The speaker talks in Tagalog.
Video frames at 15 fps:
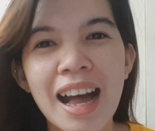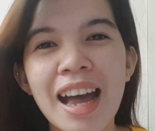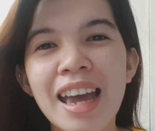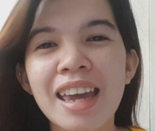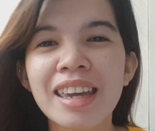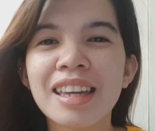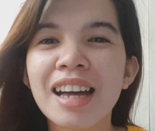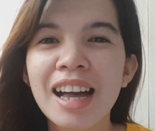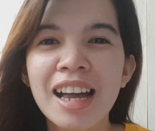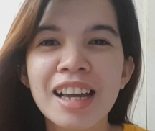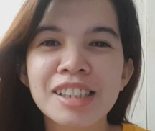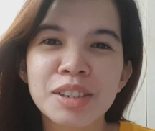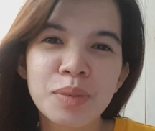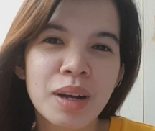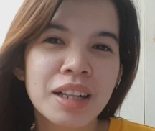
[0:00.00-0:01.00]
Hi
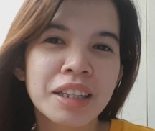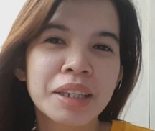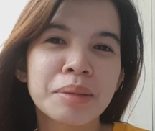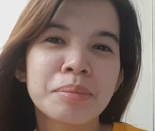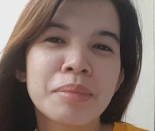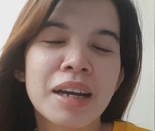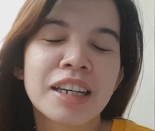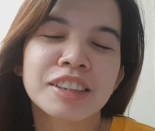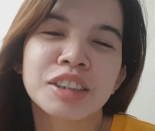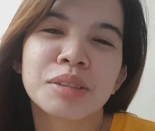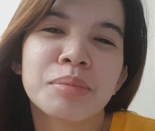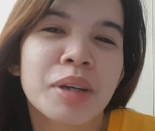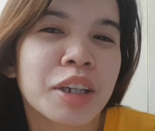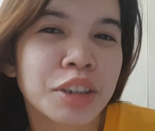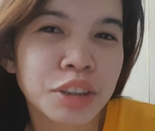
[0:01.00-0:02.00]
guys! Welcome back
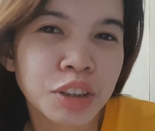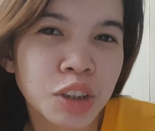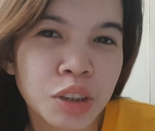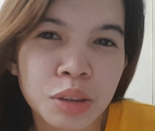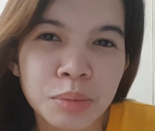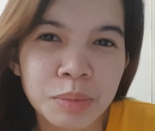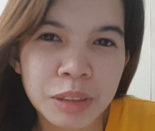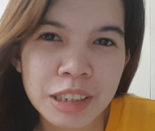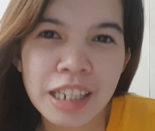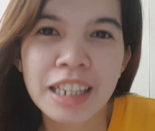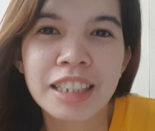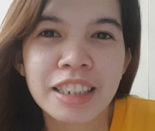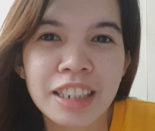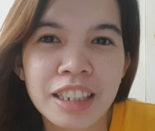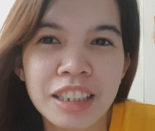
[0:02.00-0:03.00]
to my YouTube
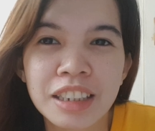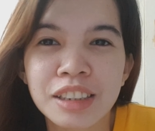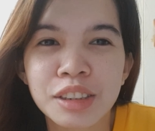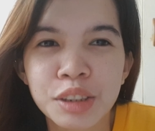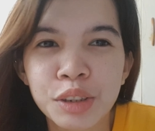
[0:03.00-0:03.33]
channel.